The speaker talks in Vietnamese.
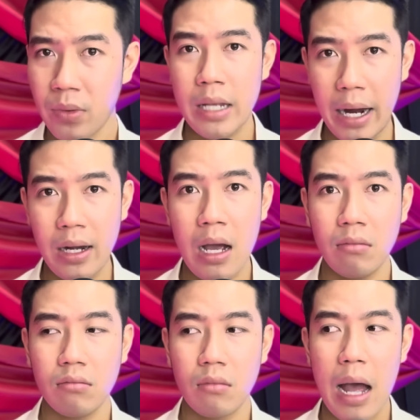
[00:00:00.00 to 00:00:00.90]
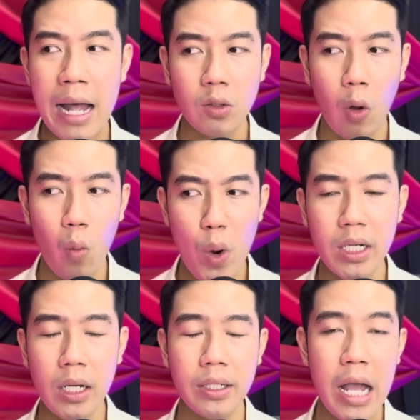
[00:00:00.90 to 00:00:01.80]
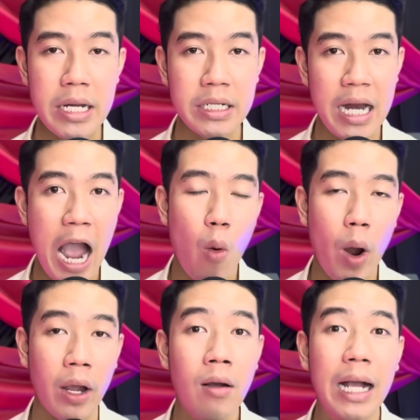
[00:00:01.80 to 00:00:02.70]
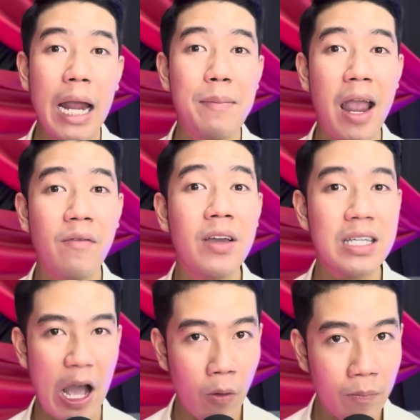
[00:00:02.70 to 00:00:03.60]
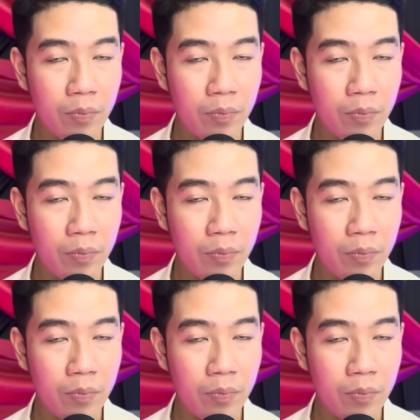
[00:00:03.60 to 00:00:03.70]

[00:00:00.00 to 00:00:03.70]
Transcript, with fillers: Vậy đó, anh cũng quyết định đi ra ngoài hướng cây me phía sau